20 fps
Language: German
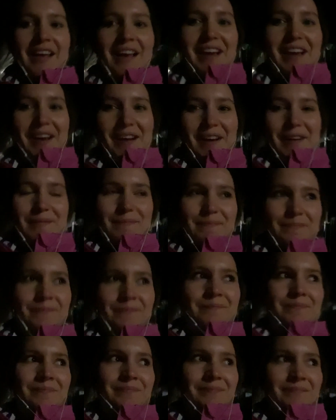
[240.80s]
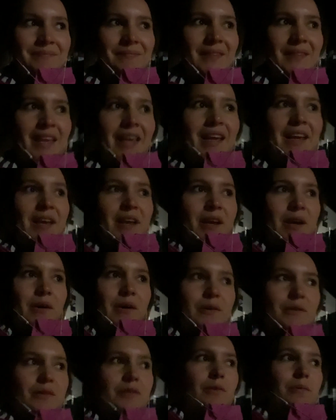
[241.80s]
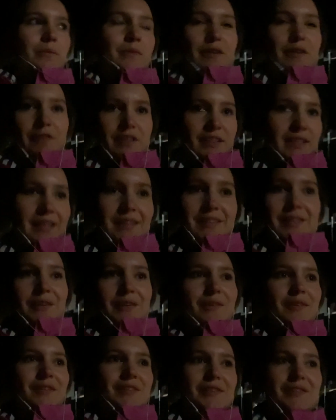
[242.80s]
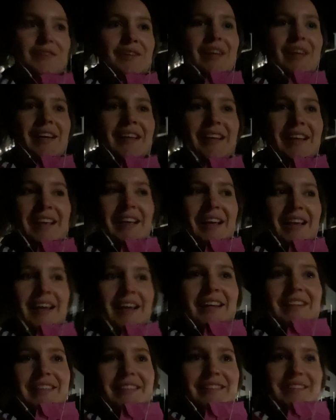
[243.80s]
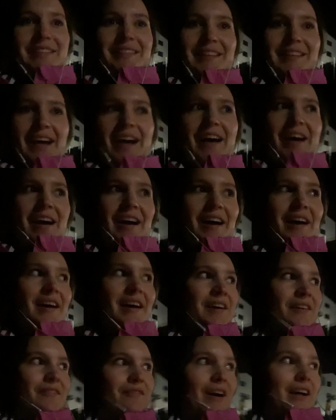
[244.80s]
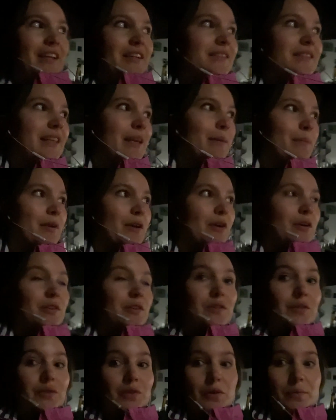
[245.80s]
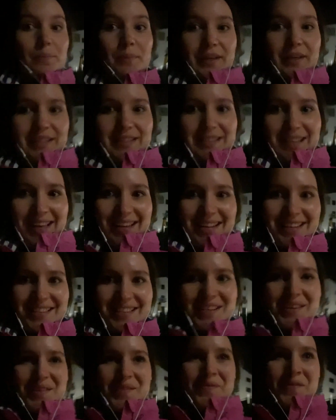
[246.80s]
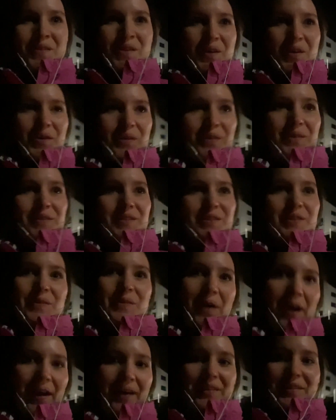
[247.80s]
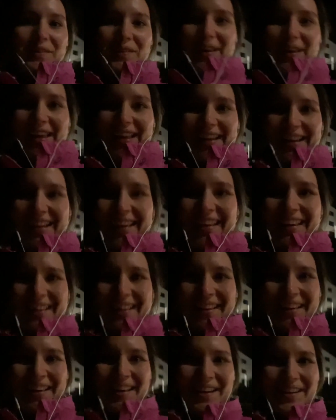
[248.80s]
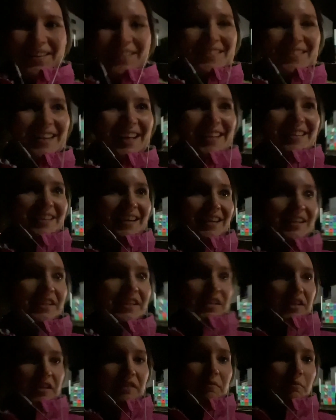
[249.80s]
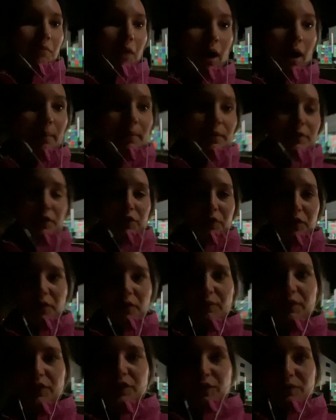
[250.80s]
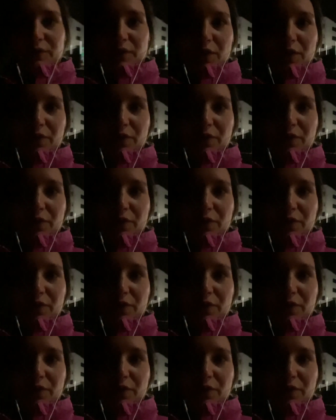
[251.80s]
ähm, und um eine Versetzung und so, da war das Thema noch so präsent und so aktuell. Und jetzt halt habe ich das irgendwie schon wieder